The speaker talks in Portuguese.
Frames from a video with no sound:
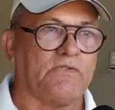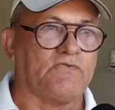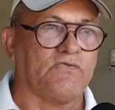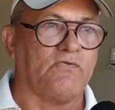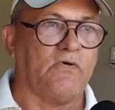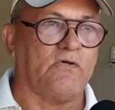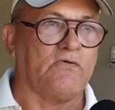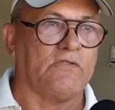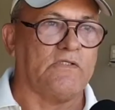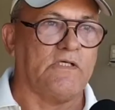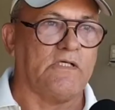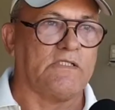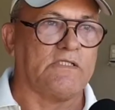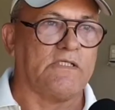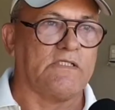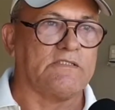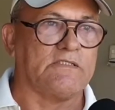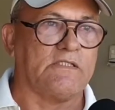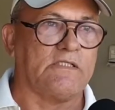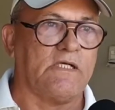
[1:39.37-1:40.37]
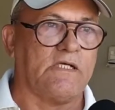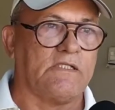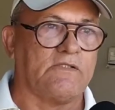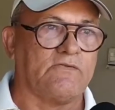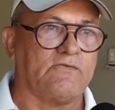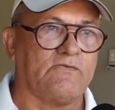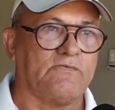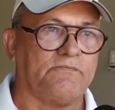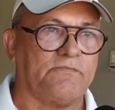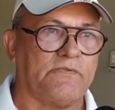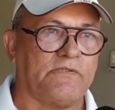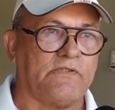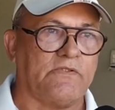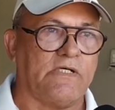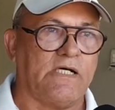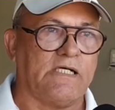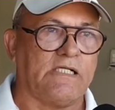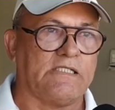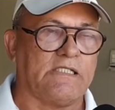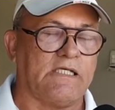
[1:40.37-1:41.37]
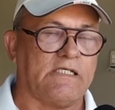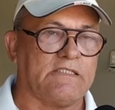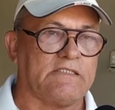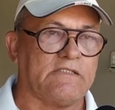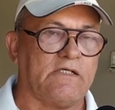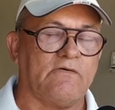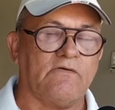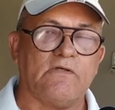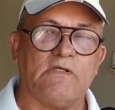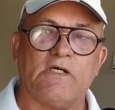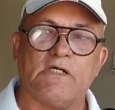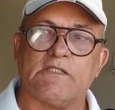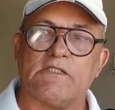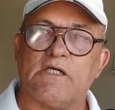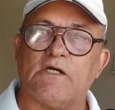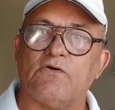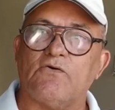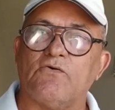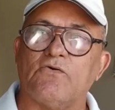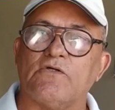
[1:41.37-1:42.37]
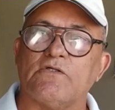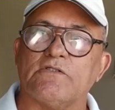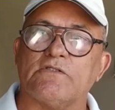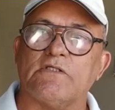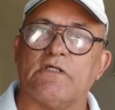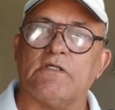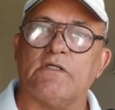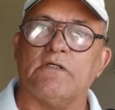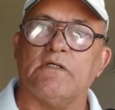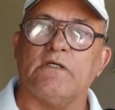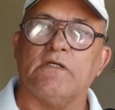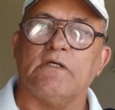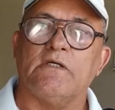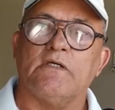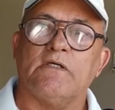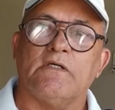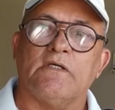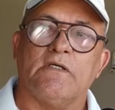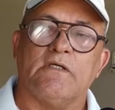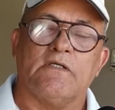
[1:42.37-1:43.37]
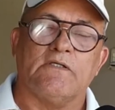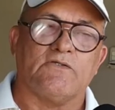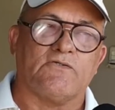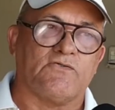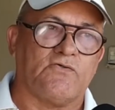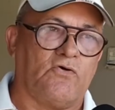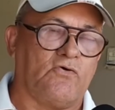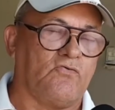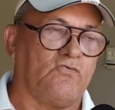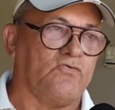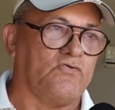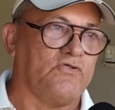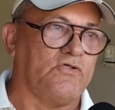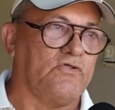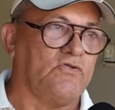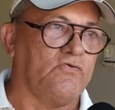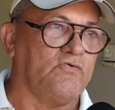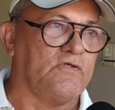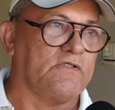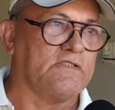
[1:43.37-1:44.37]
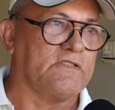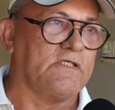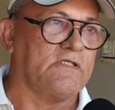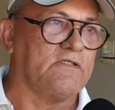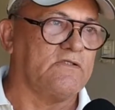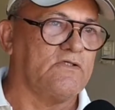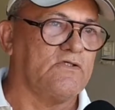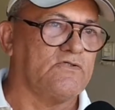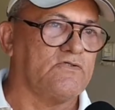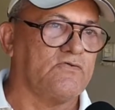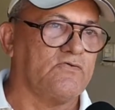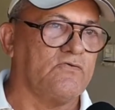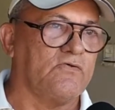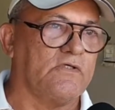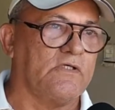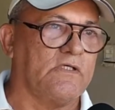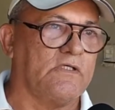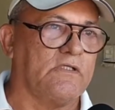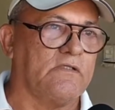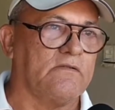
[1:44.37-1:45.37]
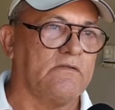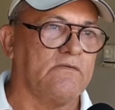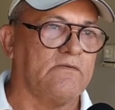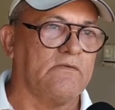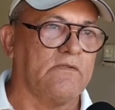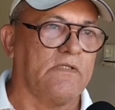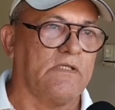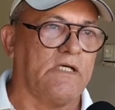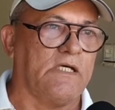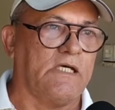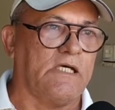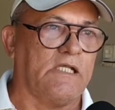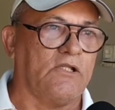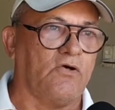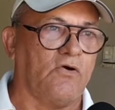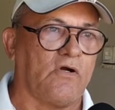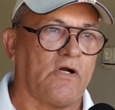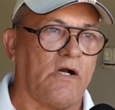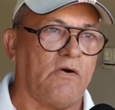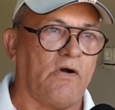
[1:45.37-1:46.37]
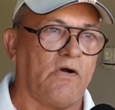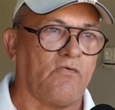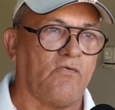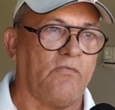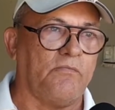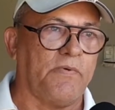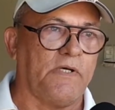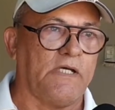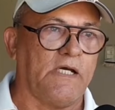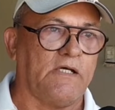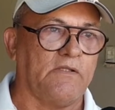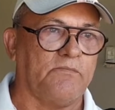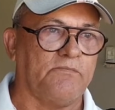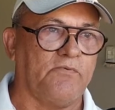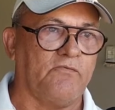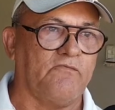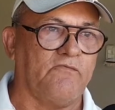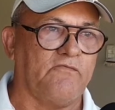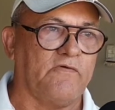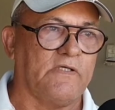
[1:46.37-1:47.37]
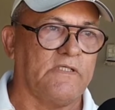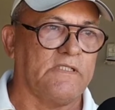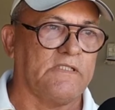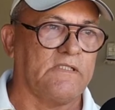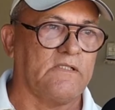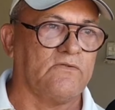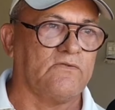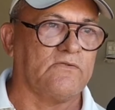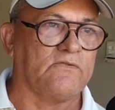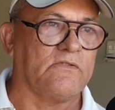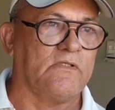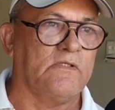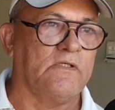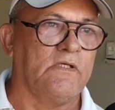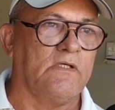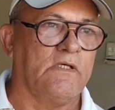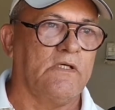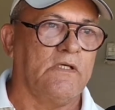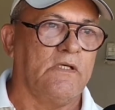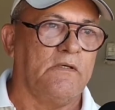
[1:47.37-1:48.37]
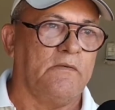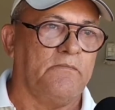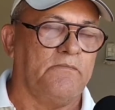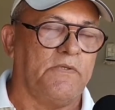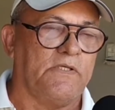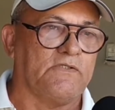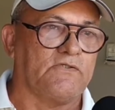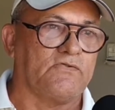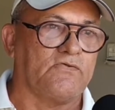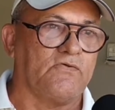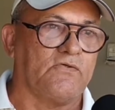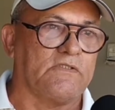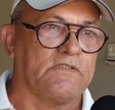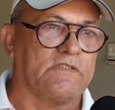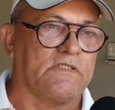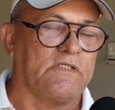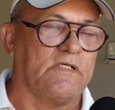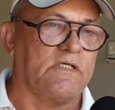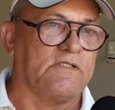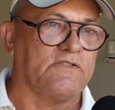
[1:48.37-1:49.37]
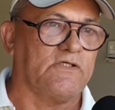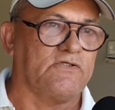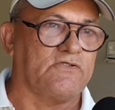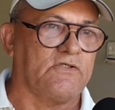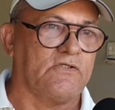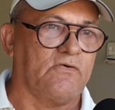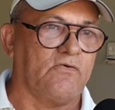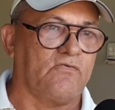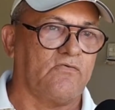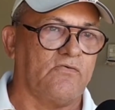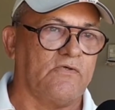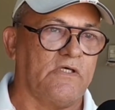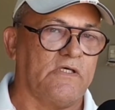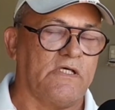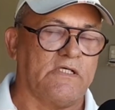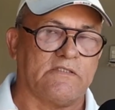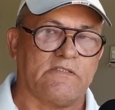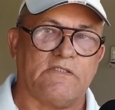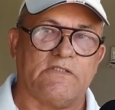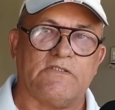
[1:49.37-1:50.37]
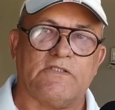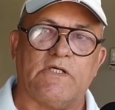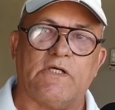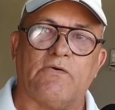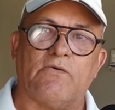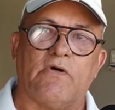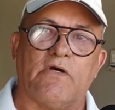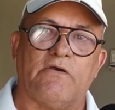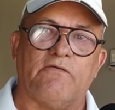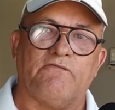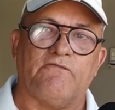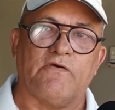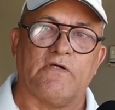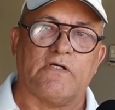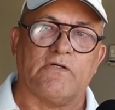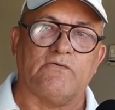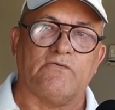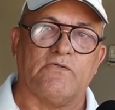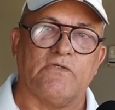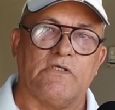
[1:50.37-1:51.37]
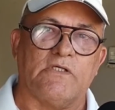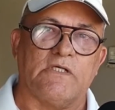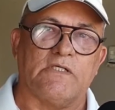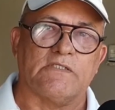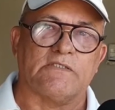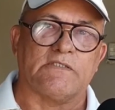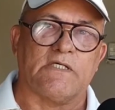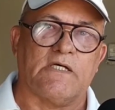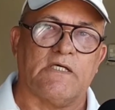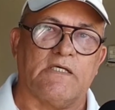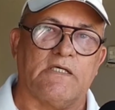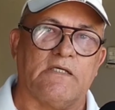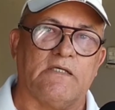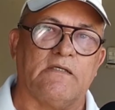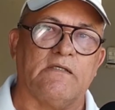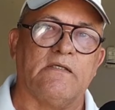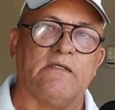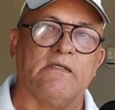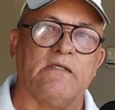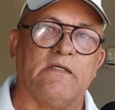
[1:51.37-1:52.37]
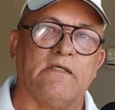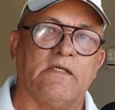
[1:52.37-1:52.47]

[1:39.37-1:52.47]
o pessoal de artesanato, artesão, e até hoje só continua sendo destruído, é local acompanhado por vândalos pessoas que a gente não conhece chegam aí, ficam dias aí